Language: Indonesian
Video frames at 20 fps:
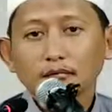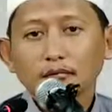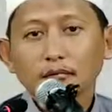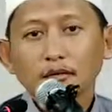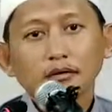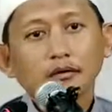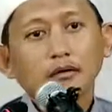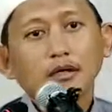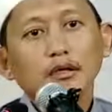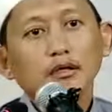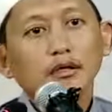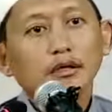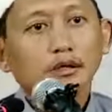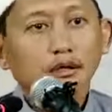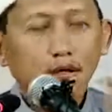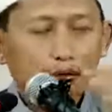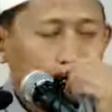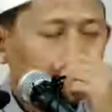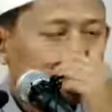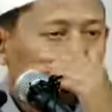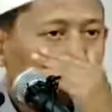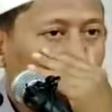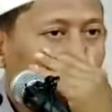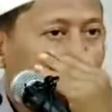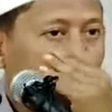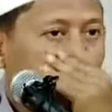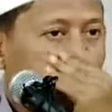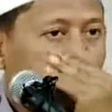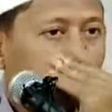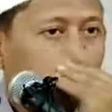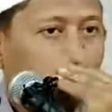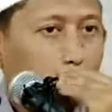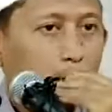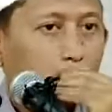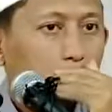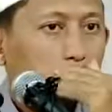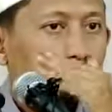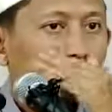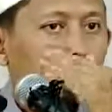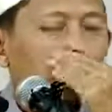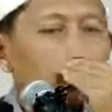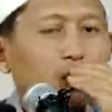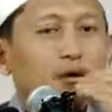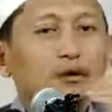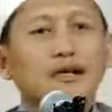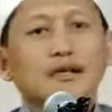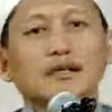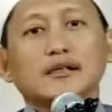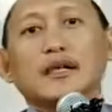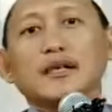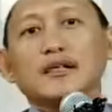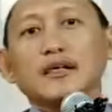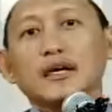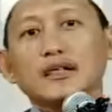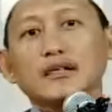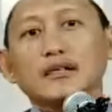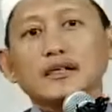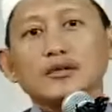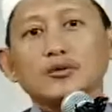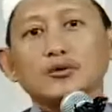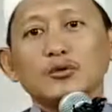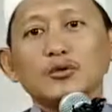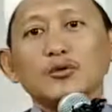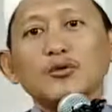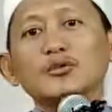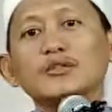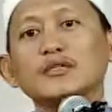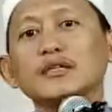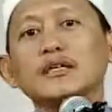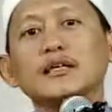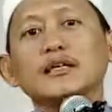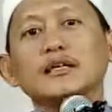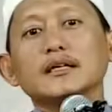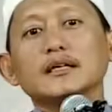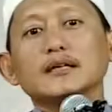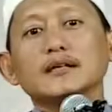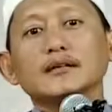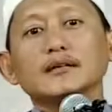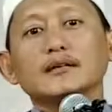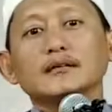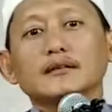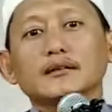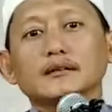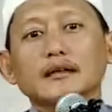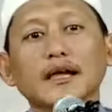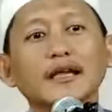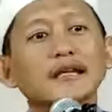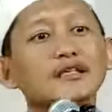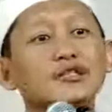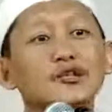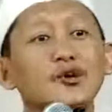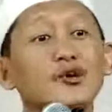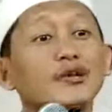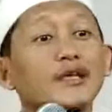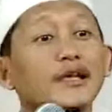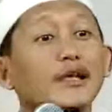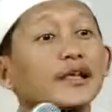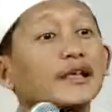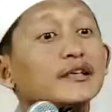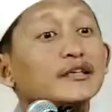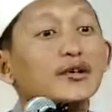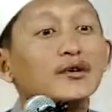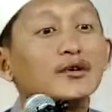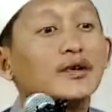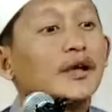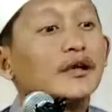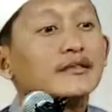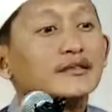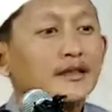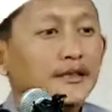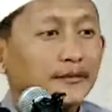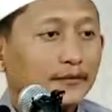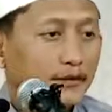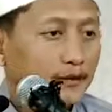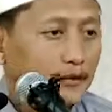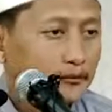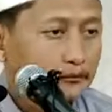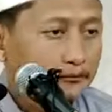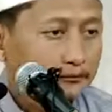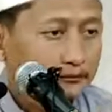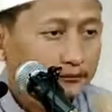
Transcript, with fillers: Wallah ya akhi, kalau kita yang dituduh sih enjoy enjoy aja pak.